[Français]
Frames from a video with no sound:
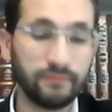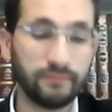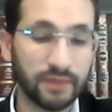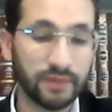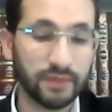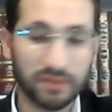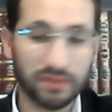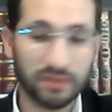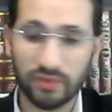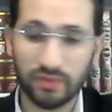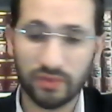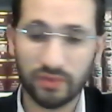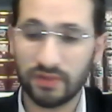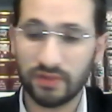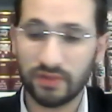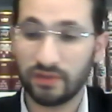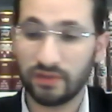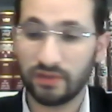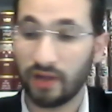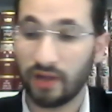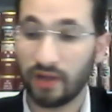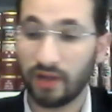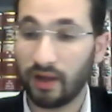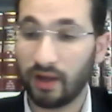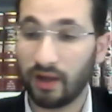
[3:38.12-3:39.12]
Ça aussi, c'est
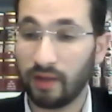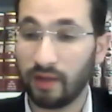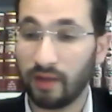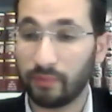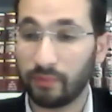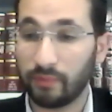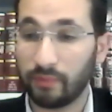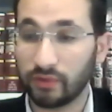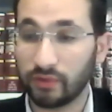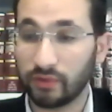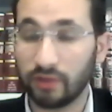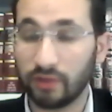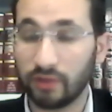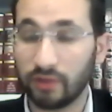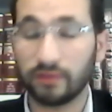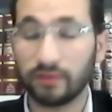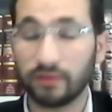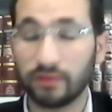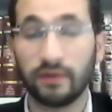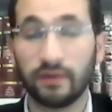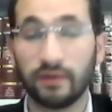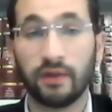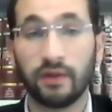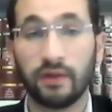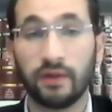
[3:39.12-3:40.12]
une halakha importante.
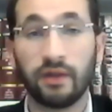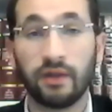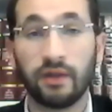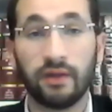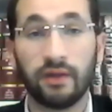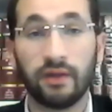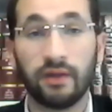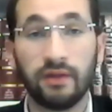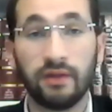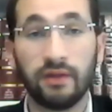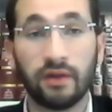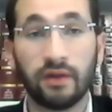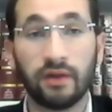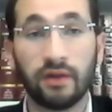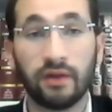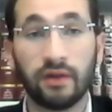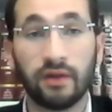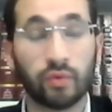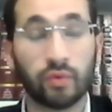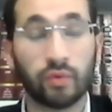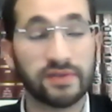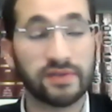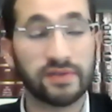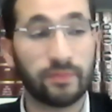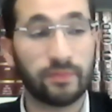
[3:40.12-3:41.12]
Et en
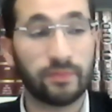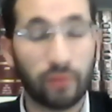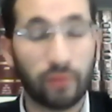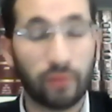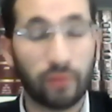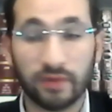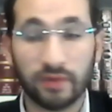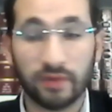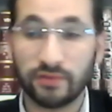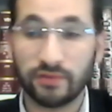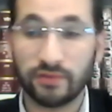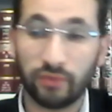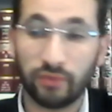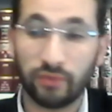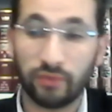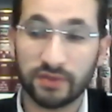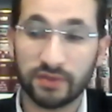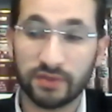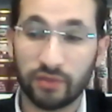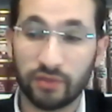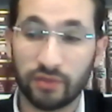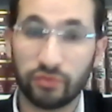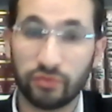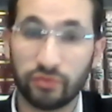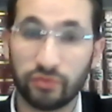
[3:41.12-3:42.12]
troisième point, s'il nous
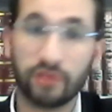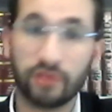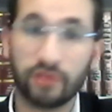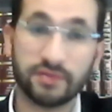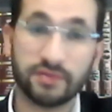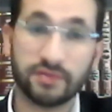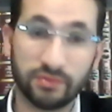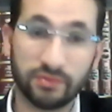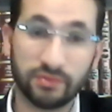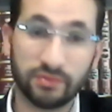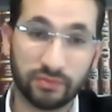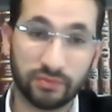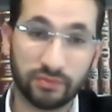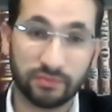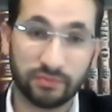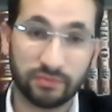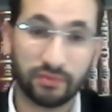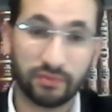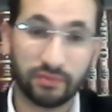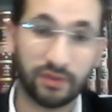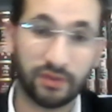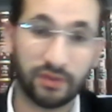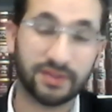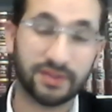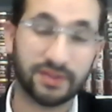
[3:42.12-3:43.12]
restera du temps, sinon
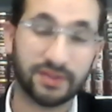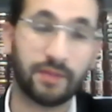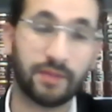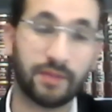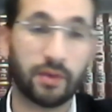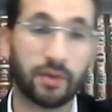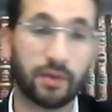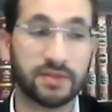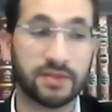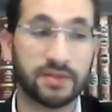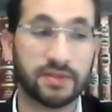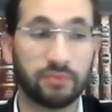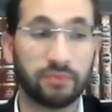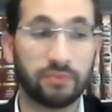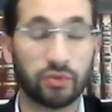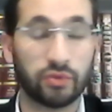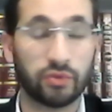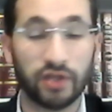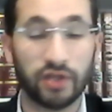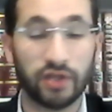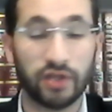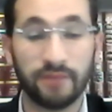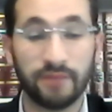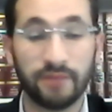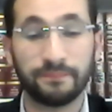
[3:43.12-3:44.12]
on laissera pour la semaine
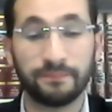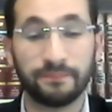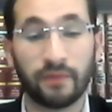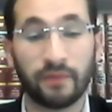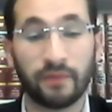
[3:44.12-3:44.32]
prochaine,